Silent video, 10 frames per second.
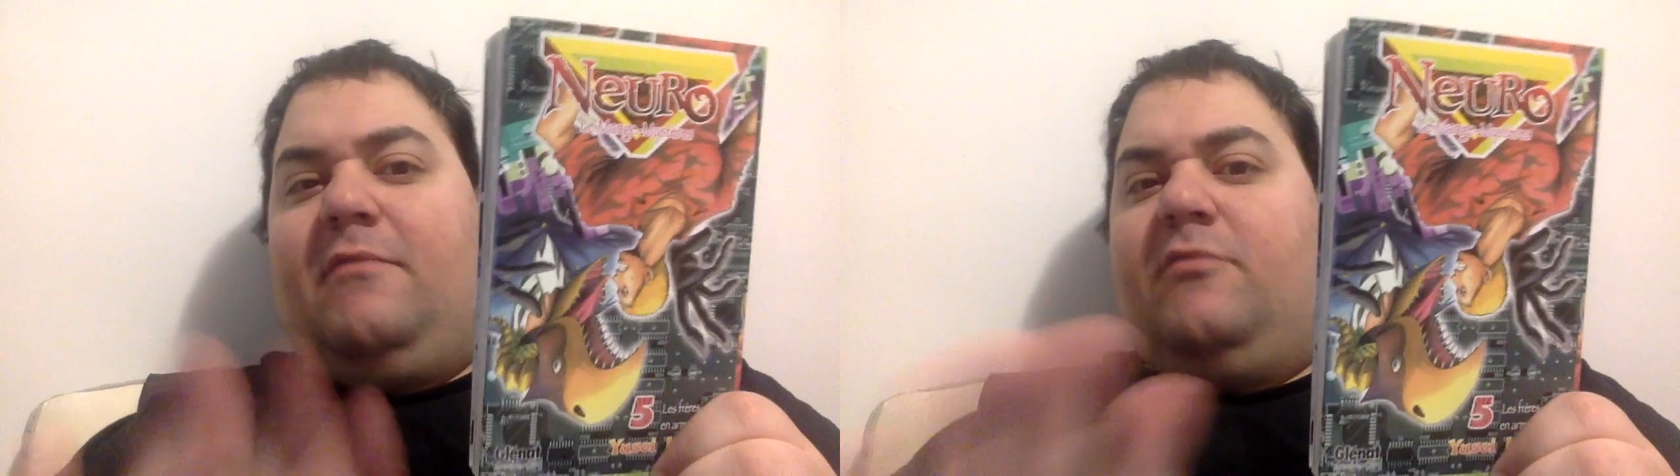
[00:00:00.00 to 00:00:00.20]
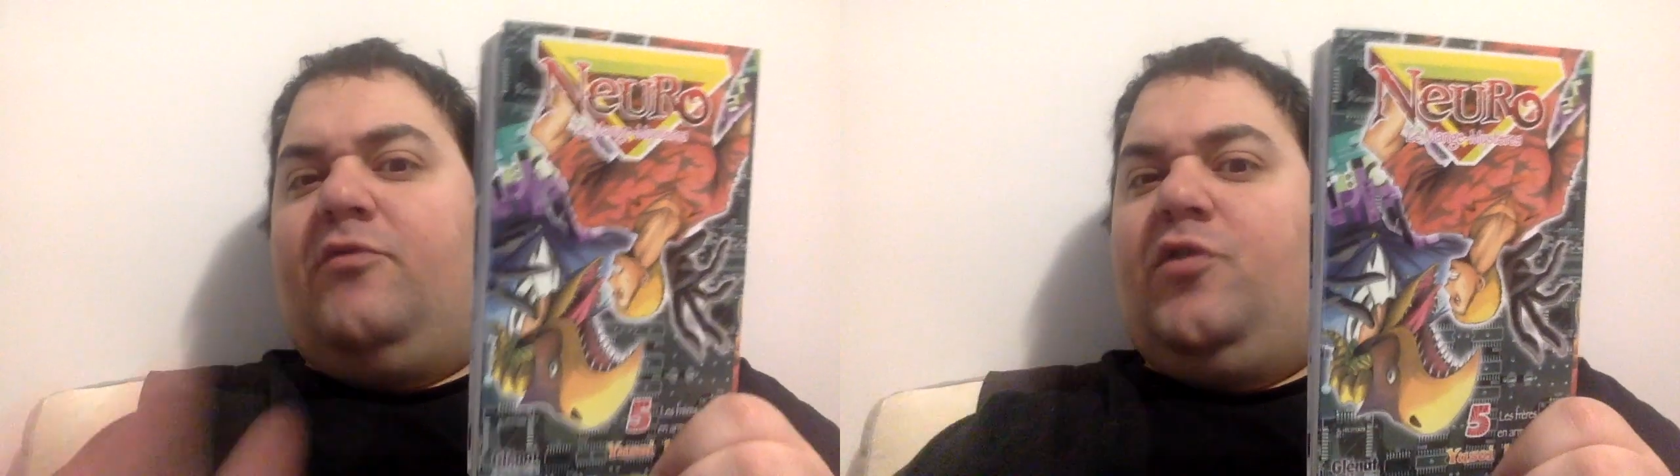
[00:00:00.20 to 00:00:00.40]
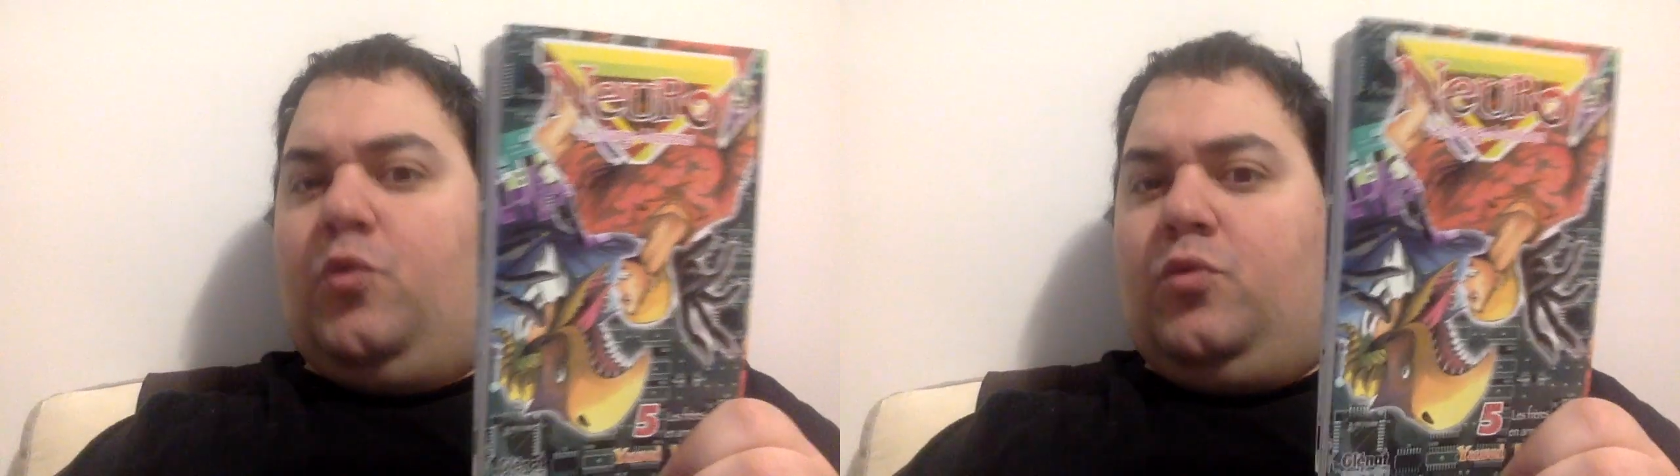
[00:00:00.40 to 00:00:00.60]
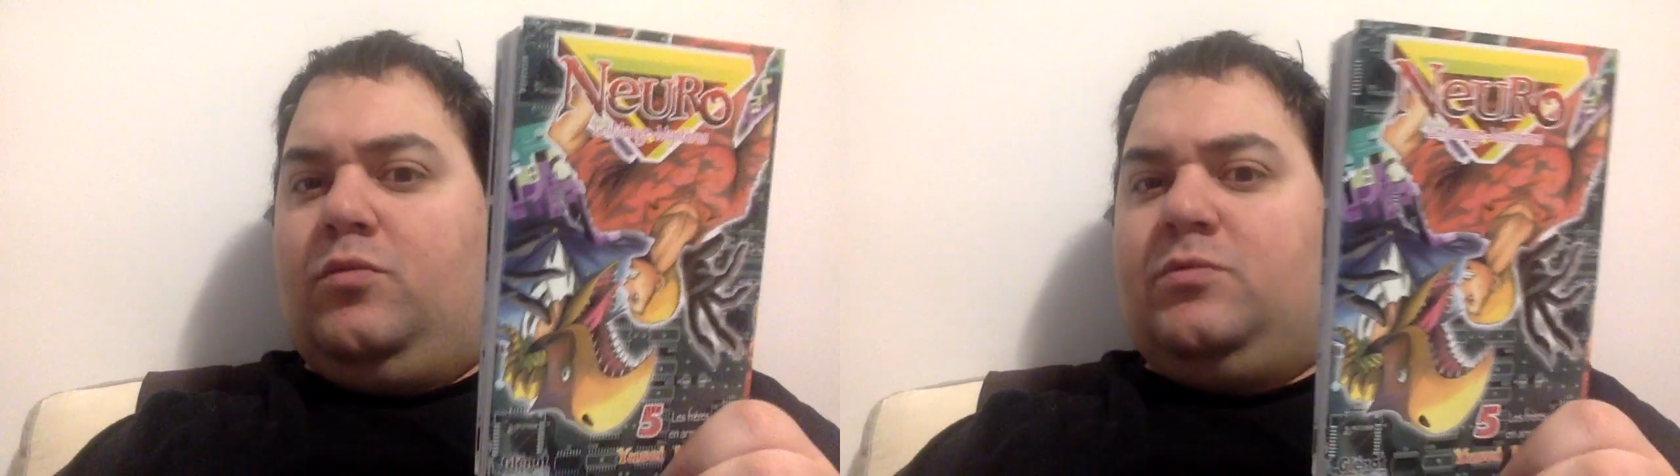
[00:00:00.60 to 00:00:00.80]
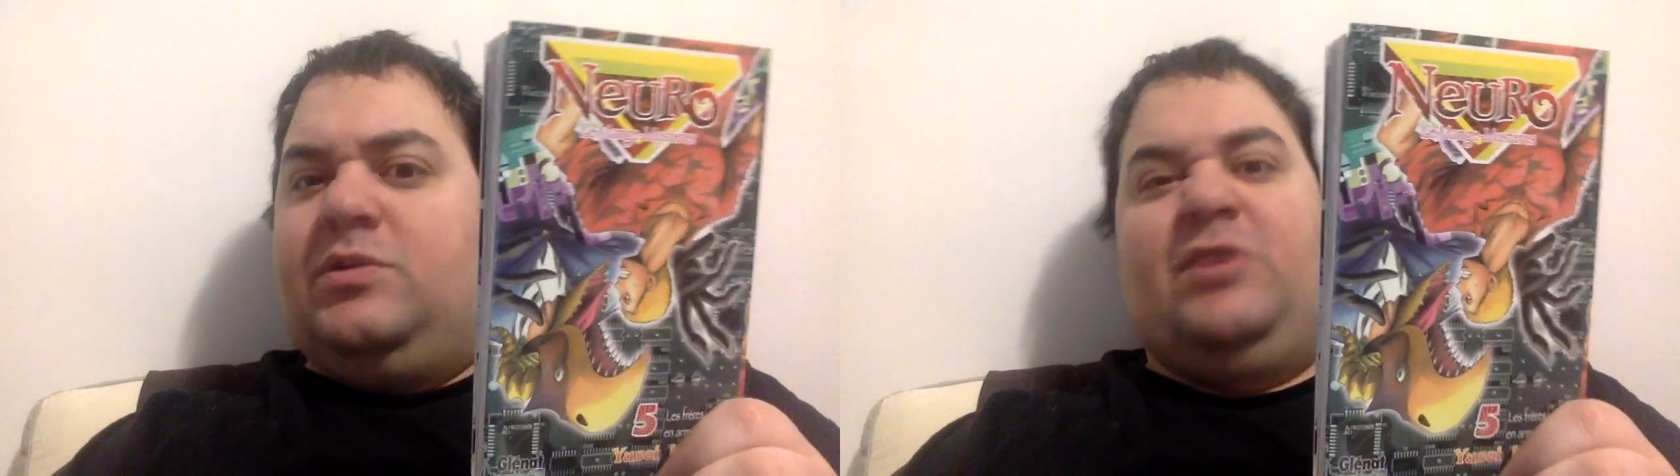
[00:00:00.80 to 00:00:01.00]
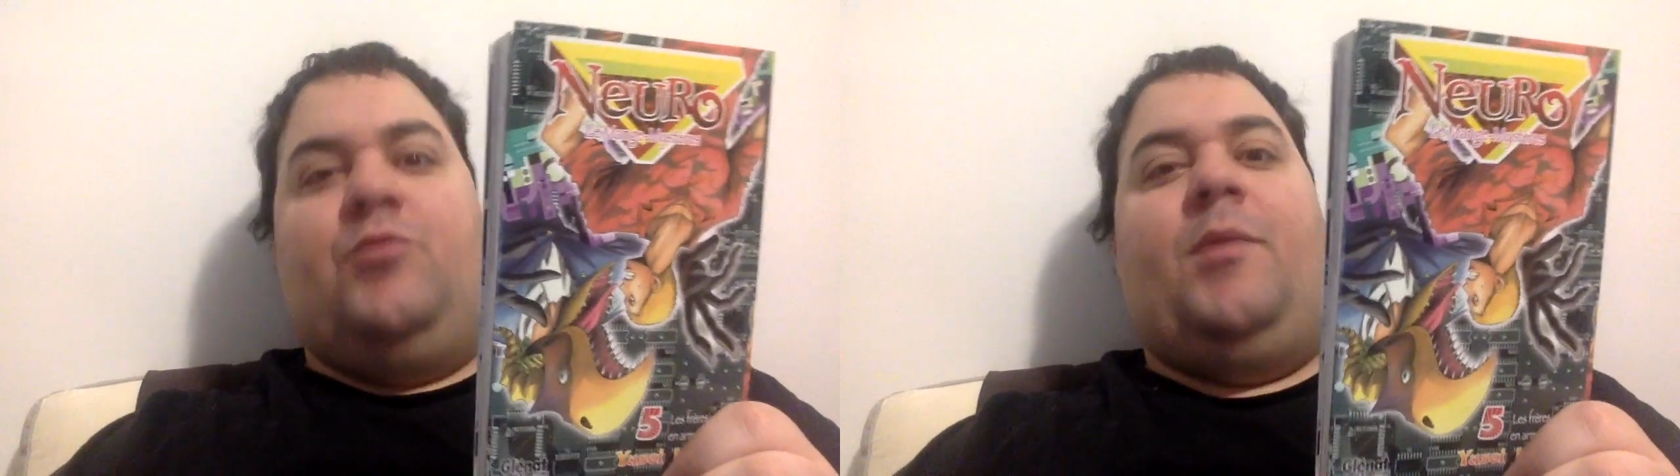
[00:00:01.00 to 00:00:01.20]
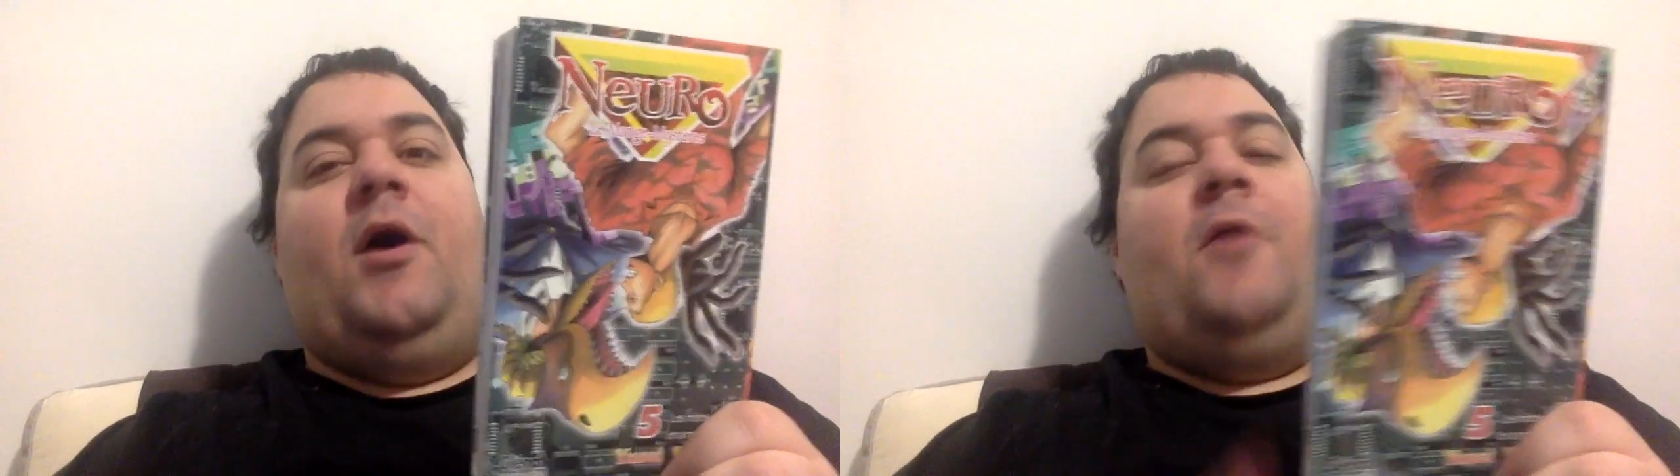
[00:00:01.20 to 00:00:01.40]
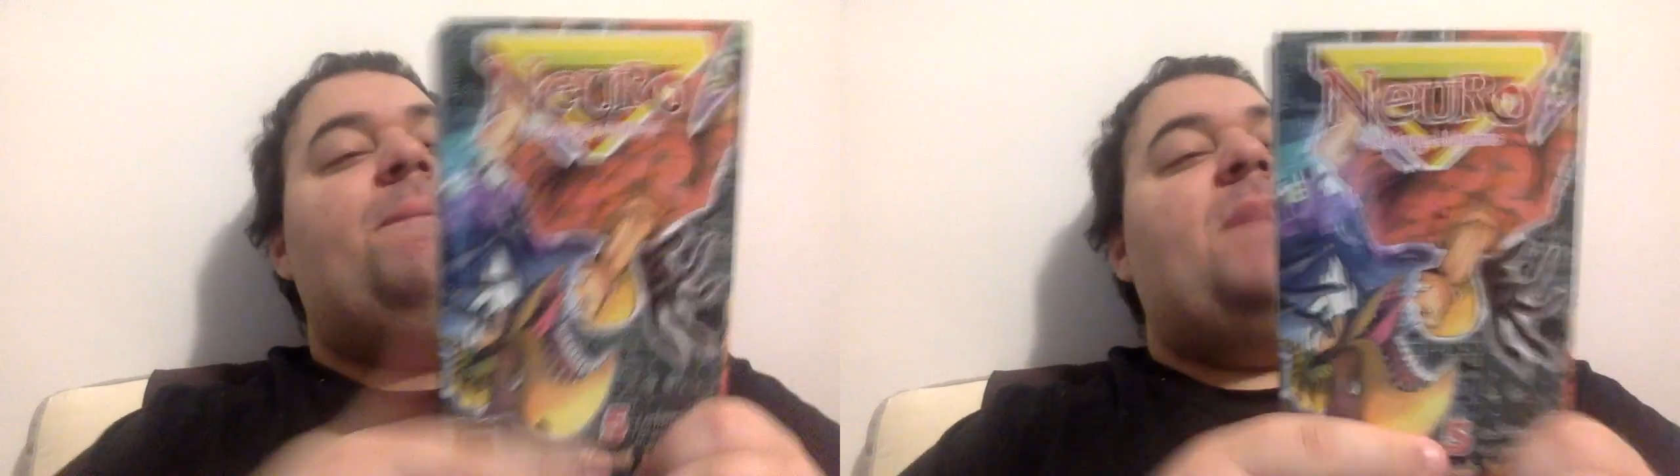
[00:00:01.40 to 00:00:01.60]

phew, j'ai eu peur.